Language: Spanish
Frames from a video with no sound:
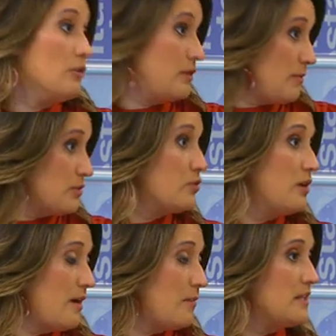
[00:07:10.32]
lo que pasó con
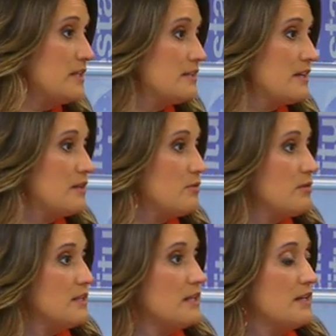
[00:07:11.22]
la ministra de
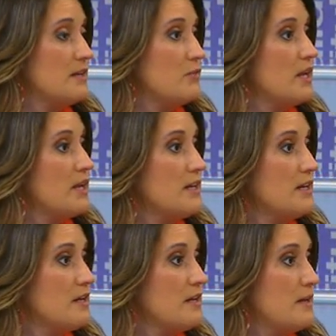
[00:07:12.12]
Vivienda, Irene Moreira?